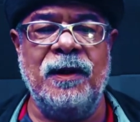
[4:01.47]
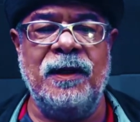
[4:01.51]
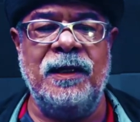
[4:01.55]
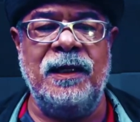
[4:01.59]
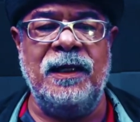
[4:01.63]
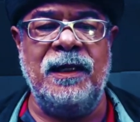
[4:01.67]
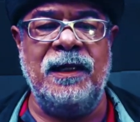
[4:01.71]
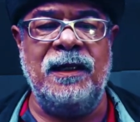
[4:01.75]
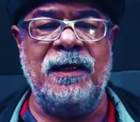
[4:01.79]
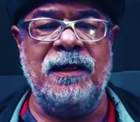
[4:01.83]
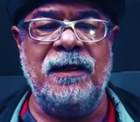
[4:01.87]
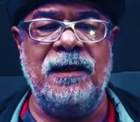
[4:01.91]

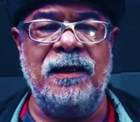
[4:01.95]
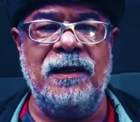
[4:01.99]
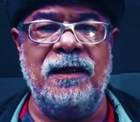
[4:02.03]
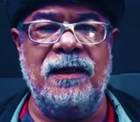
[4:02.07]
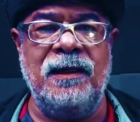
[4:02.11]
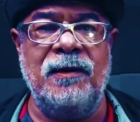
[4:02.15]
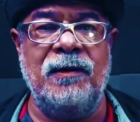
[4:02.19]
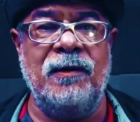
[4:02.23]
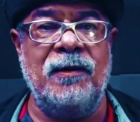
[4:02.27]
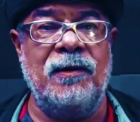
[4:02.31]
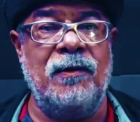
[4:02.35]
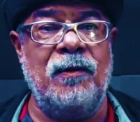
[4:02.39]

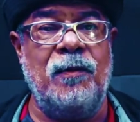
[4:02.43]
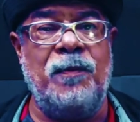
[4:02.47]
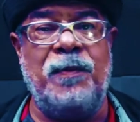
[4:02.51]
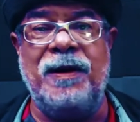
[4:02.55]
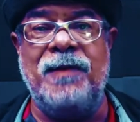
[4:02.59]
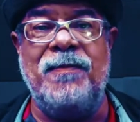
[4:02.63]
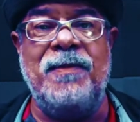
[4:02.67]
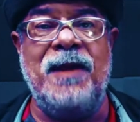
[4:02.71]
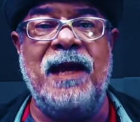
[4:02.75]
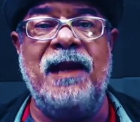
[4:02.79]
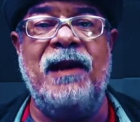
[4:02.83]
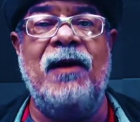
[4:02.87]
E o
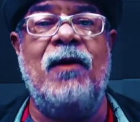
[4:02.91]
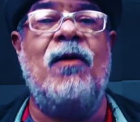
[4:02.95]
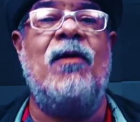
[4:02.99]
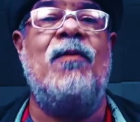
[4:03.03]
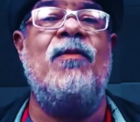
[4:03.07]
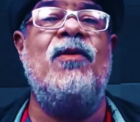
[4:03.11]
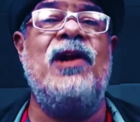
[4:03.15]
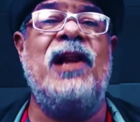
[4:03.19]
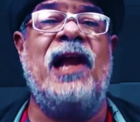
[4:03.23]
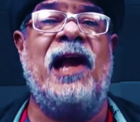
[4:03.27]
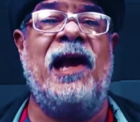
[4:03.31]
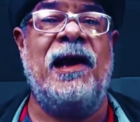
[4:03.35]
primeiro é
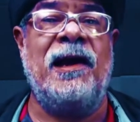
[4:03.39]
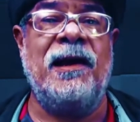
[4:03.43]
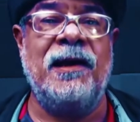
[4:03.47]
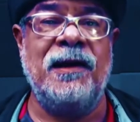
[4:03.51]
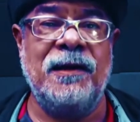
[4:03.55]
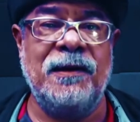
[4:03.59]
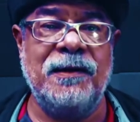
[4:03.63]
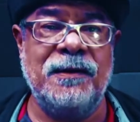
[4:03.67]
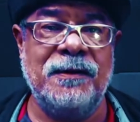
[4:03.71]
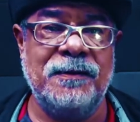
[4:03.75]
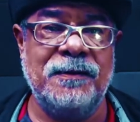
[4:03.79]
uma mulher.